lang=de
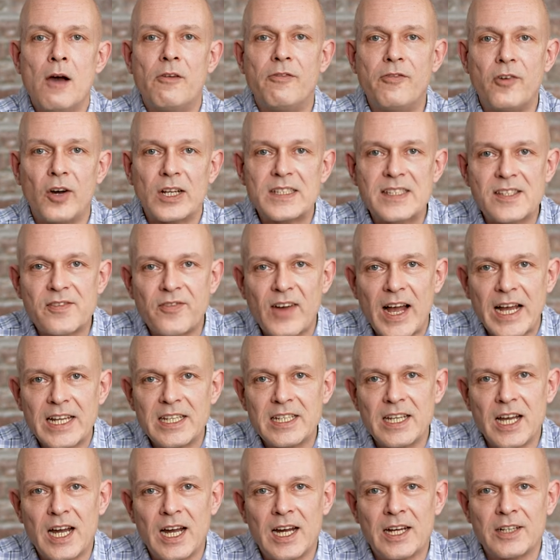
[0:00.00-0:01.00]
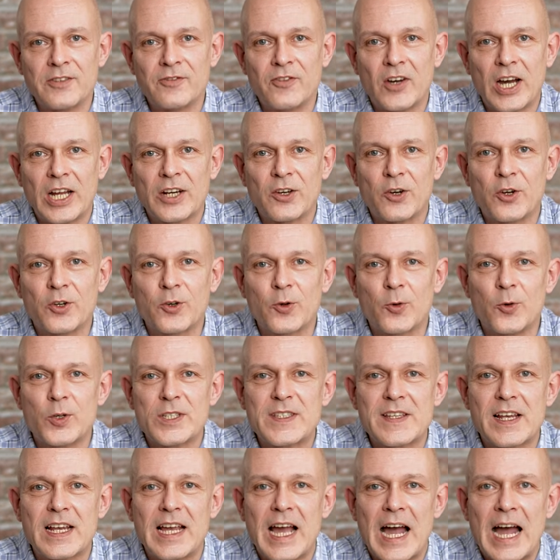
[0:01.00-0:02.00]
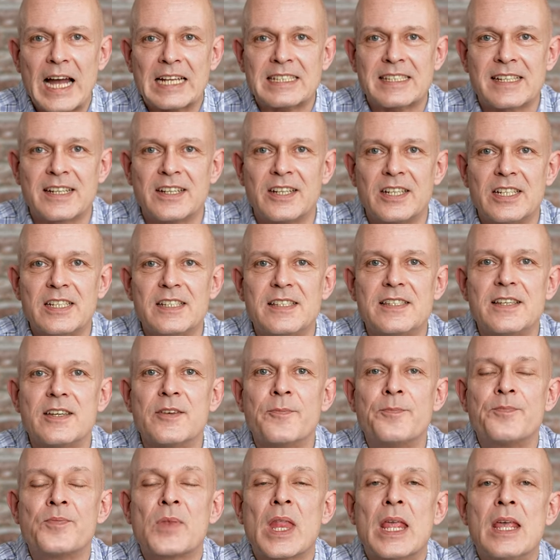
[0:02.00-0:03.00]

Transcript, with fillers: Vor zwei Jahren war noch große Gaskrise.